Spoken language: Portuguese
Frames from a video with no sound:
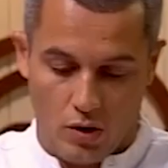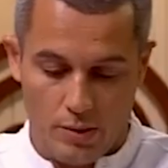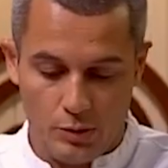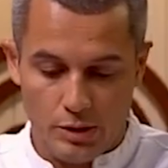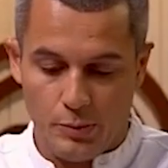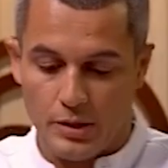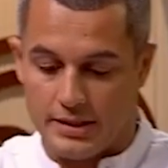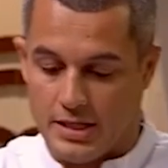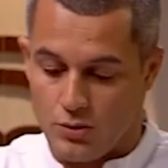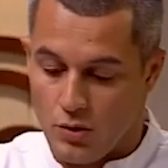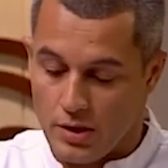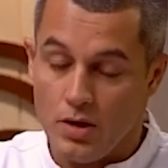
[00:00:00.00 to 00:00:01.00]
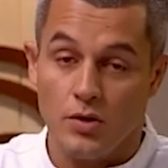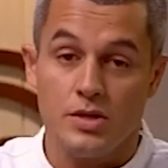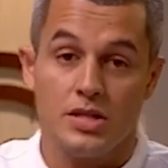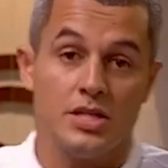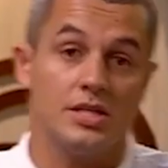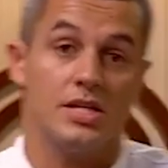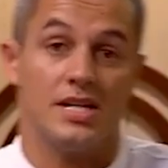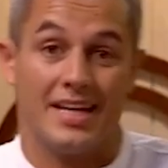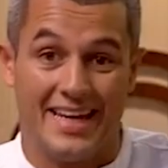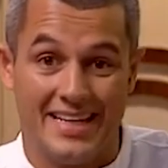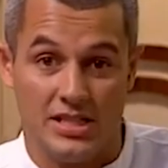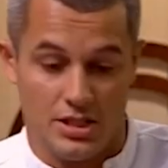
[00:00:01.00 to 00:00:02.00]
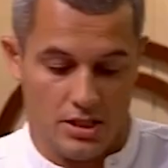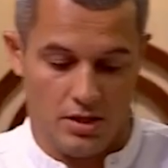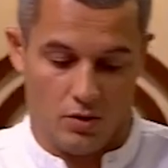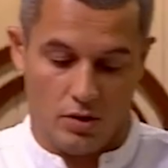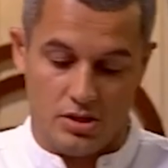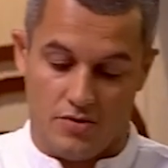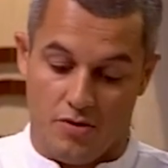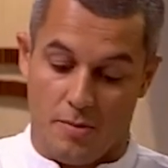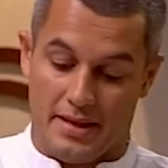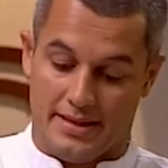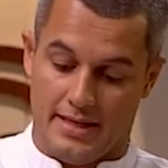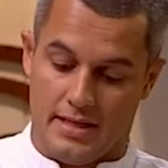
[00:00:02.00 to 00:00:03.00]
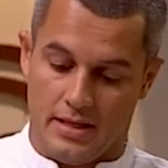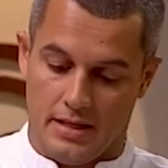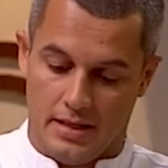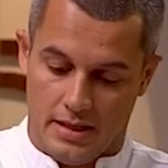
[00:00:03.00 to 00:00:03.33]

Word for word: Agora, muito importante, qualquer coisa que esteja quente, quando você for bater,